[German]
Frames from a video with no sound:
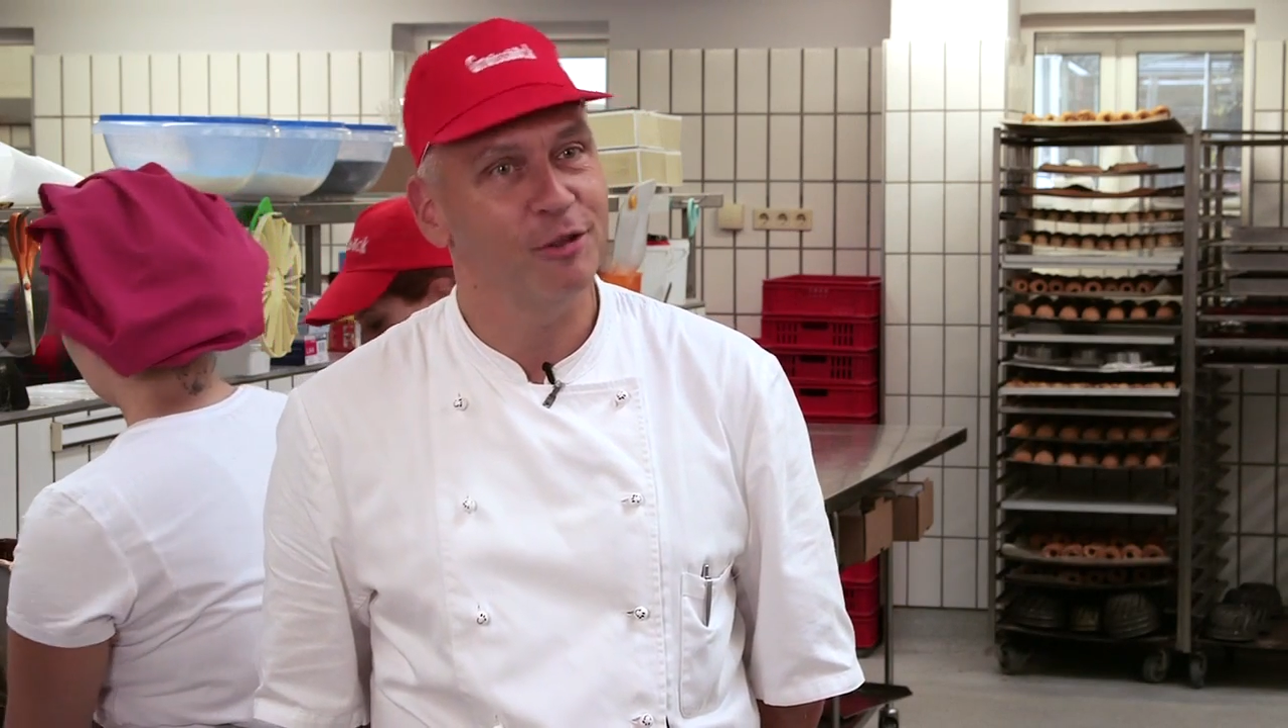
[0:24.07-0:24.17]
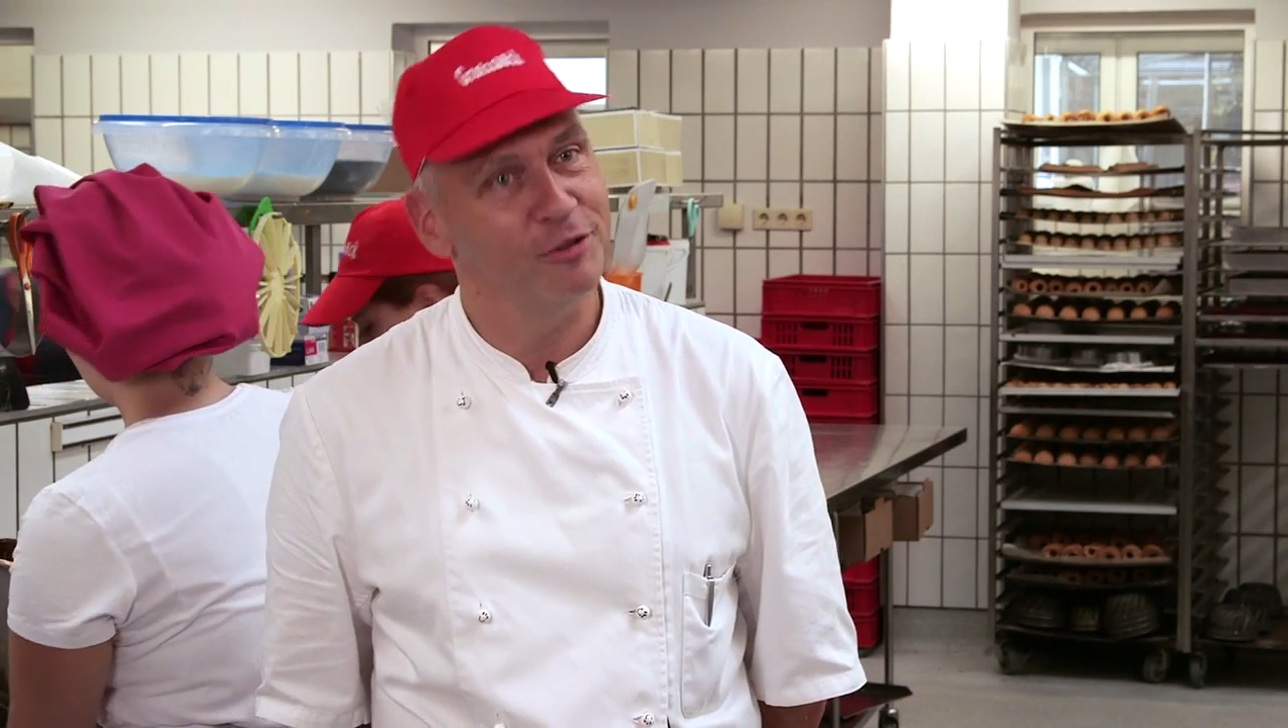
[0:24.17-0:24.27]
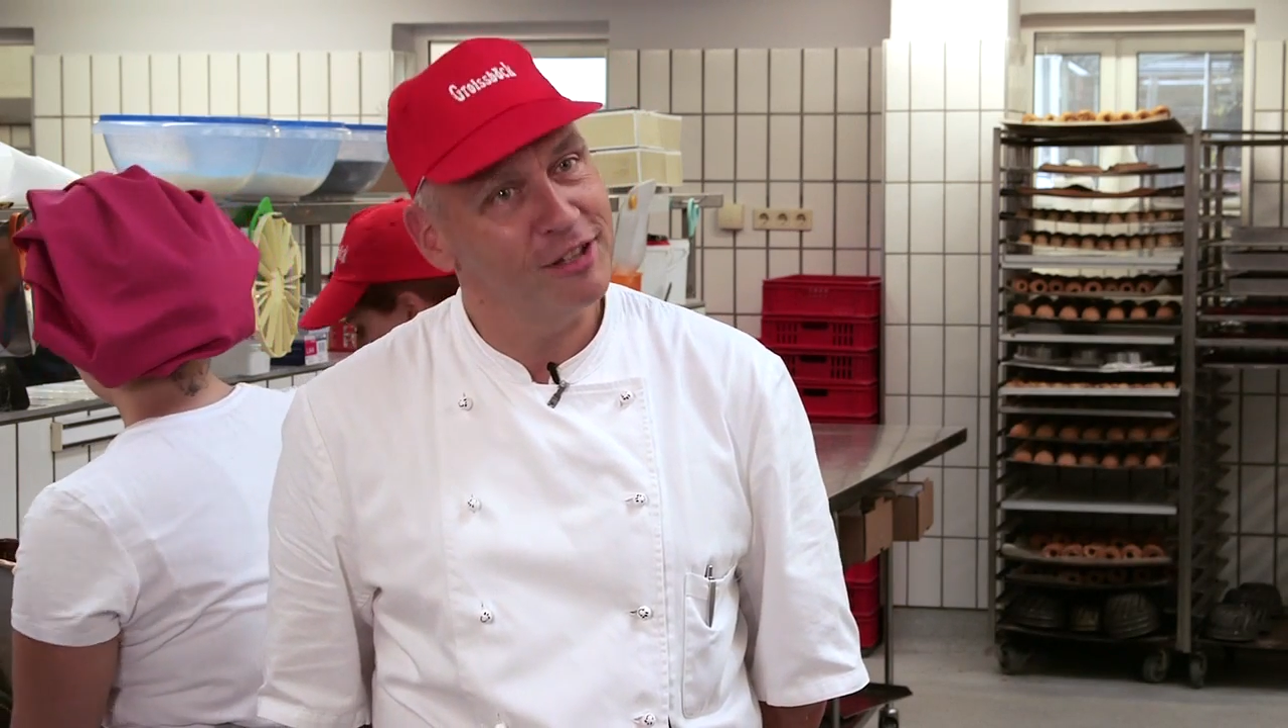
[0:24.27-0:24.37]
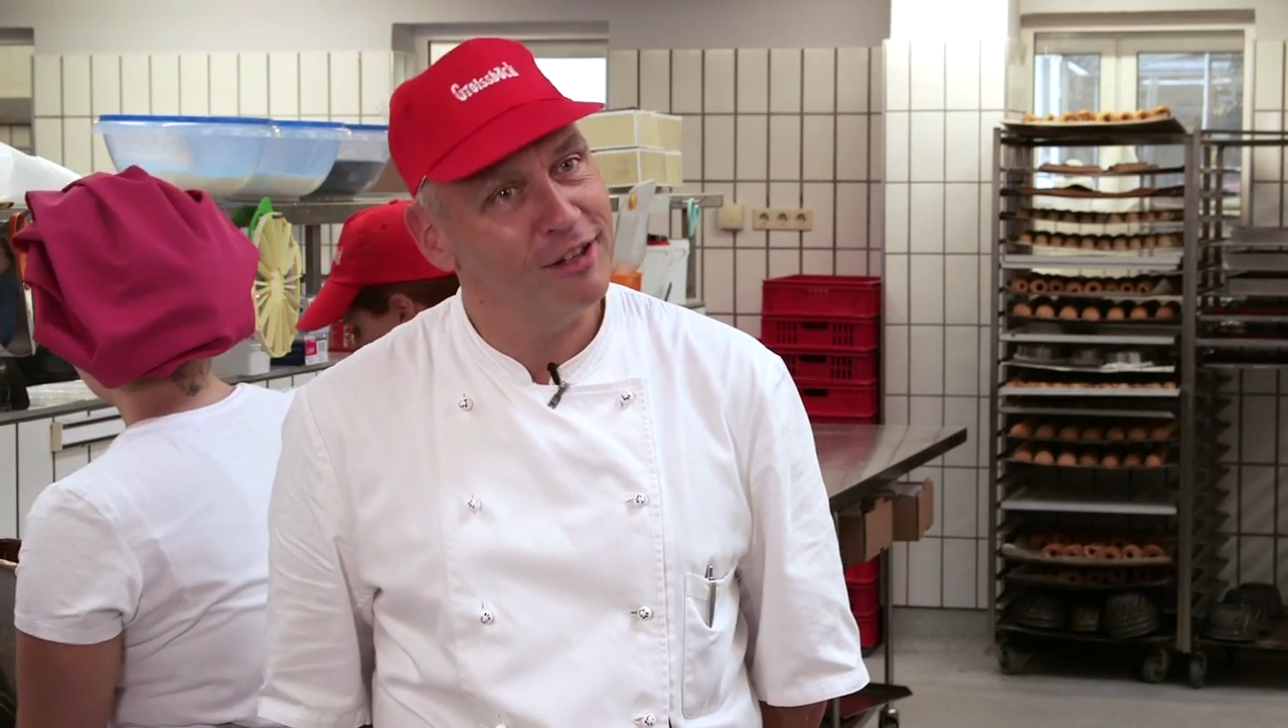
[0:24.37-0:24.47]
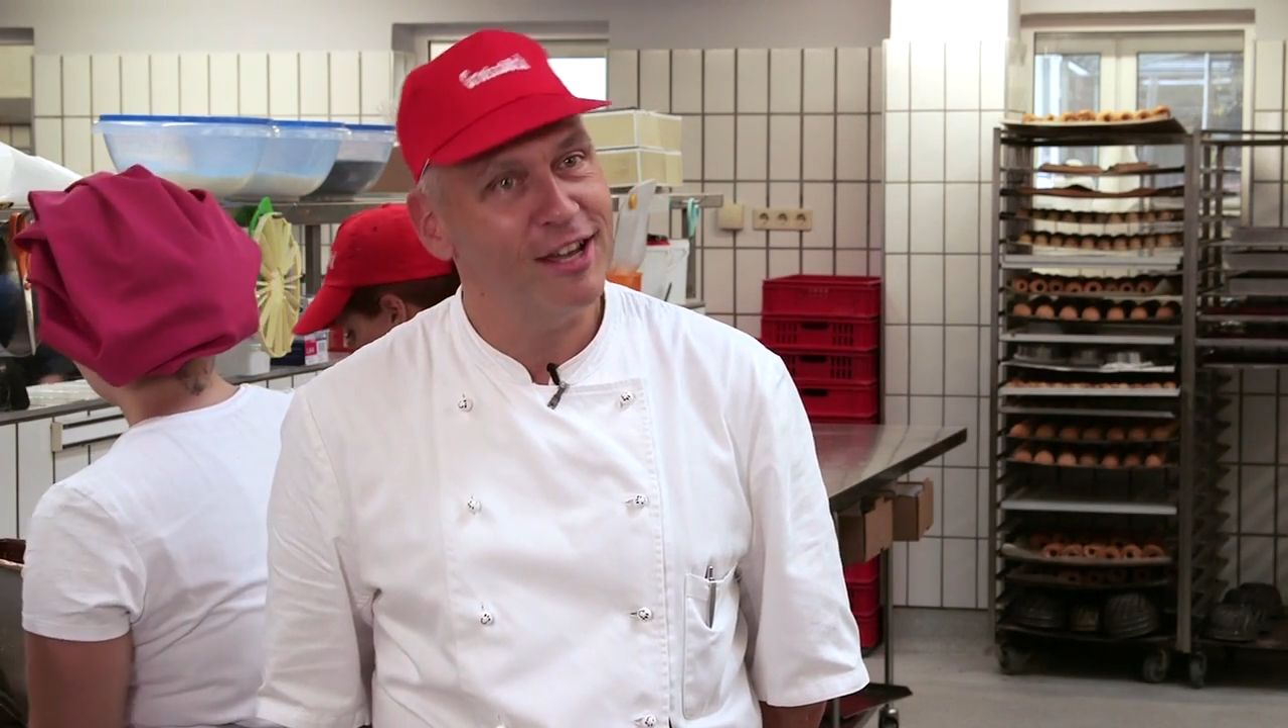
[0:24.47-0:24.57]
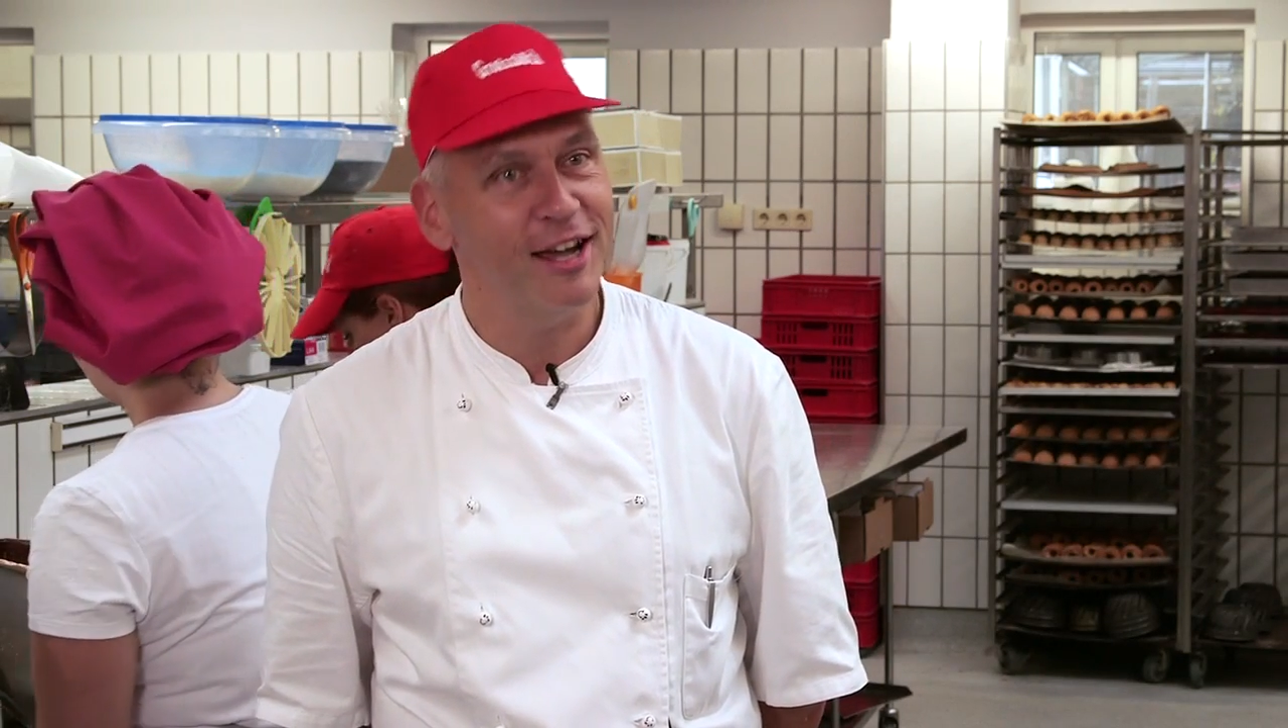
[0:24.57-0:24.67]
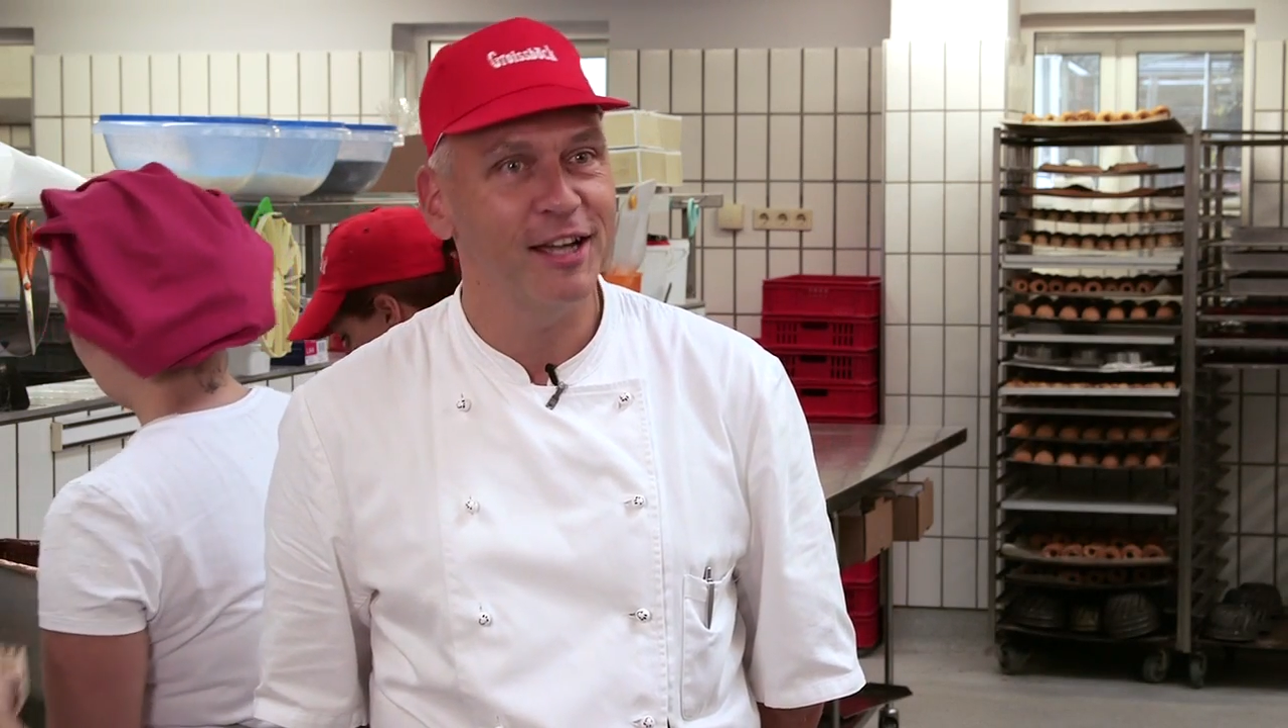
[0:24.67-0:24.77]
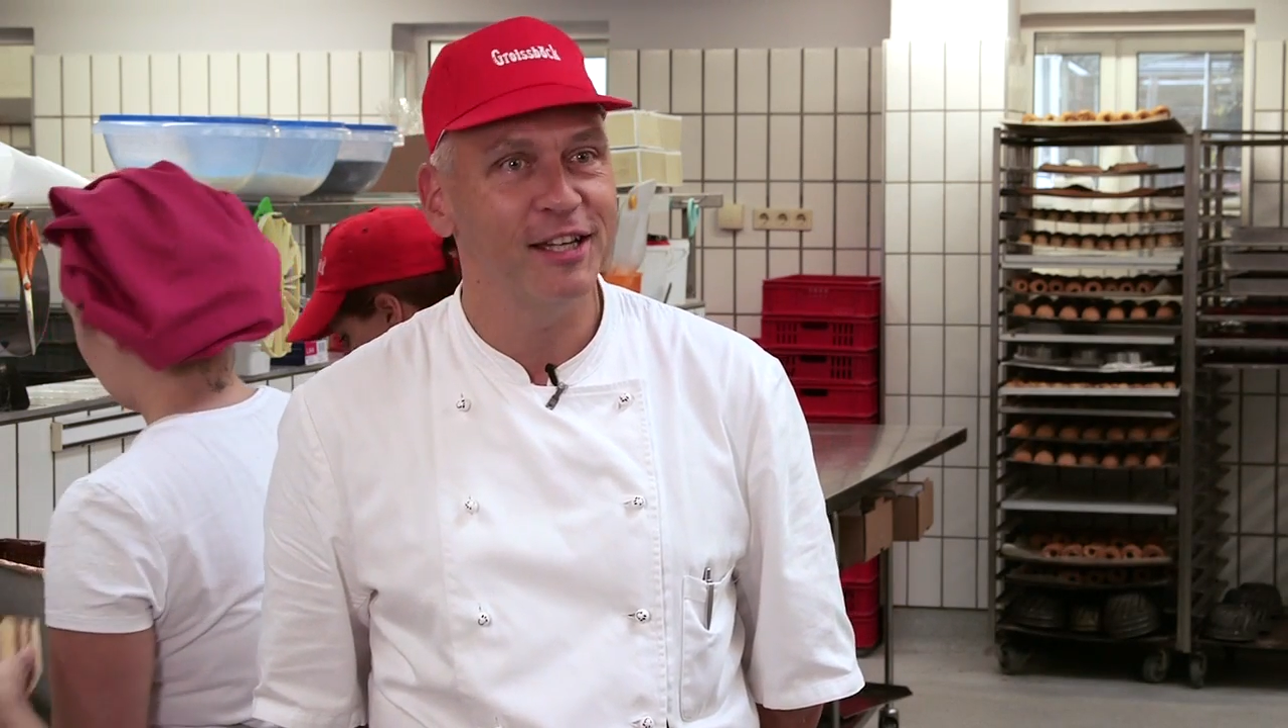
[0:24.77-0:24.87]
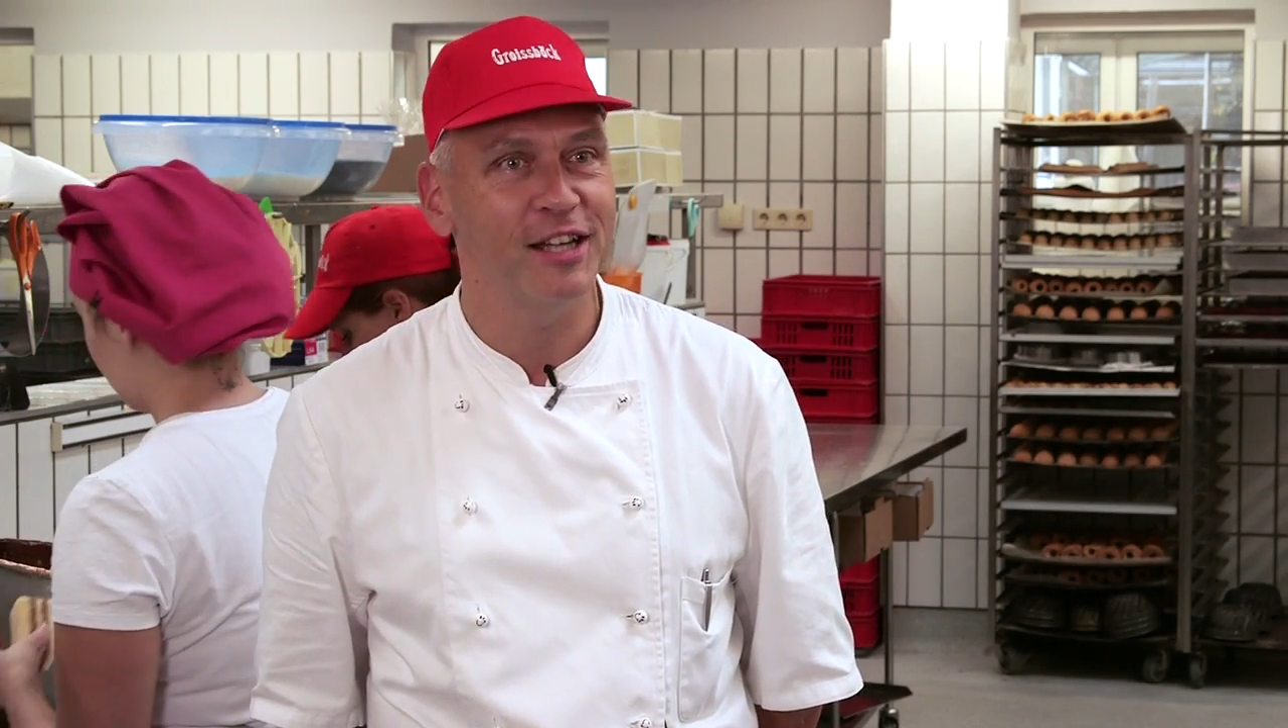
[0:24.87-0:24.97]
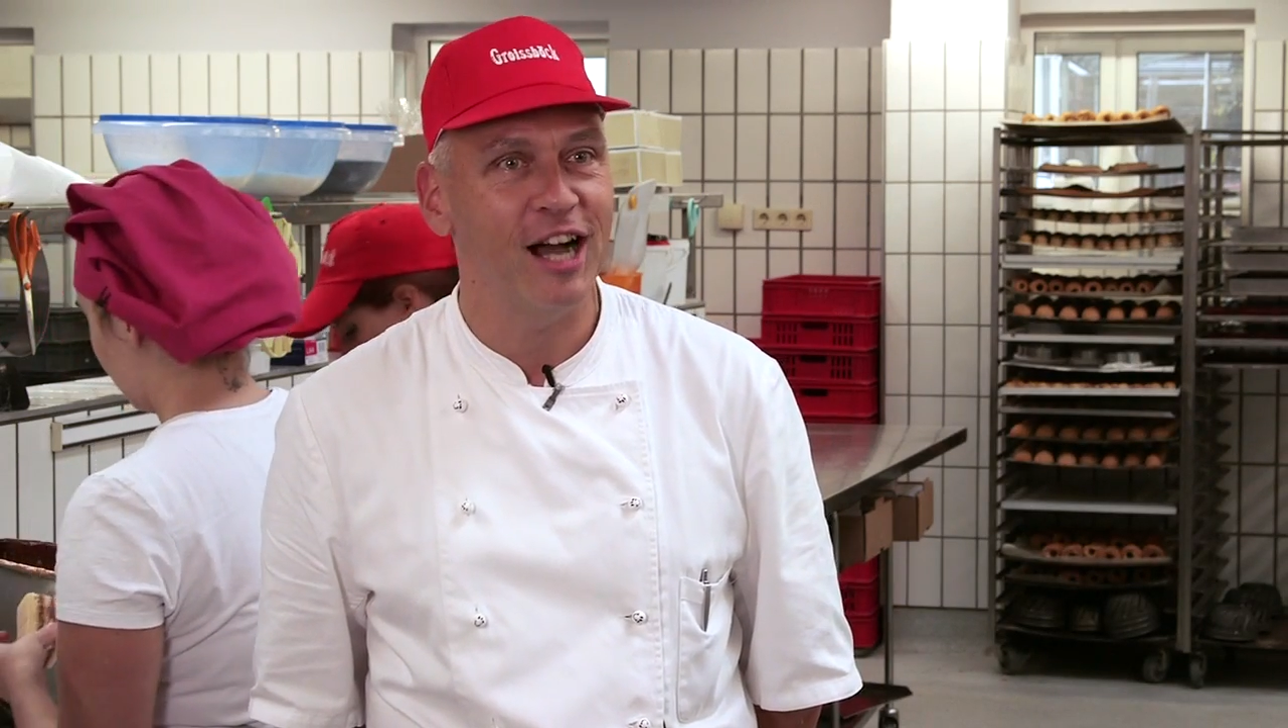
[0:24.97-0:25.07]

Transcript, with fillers: Konditorlehre